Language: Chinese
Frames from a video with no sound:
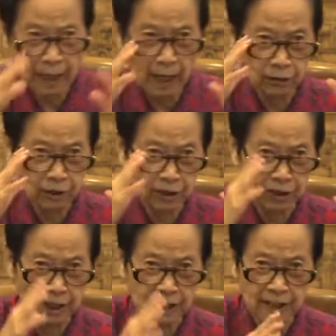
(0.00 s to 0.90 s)
不要
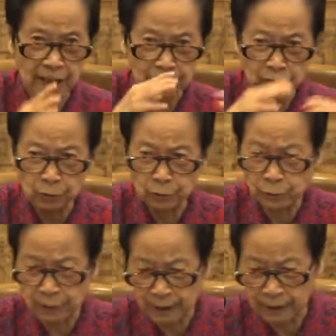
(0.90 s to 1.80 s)
使人家受
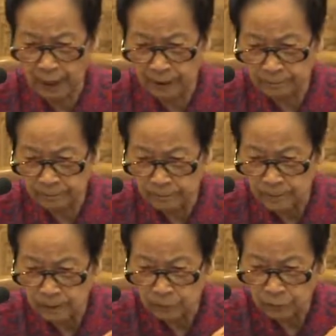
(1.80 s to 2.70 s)
损伤。
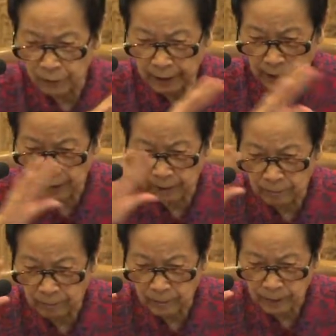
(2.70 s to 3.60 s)
所以
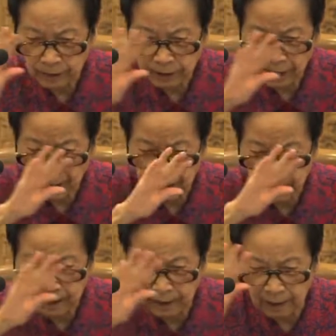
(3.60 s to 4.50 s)
这
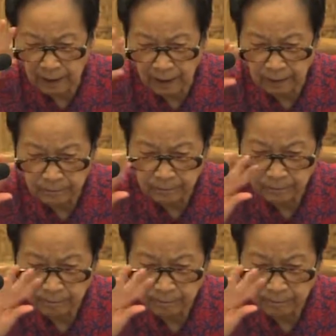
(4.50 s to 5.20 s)
一个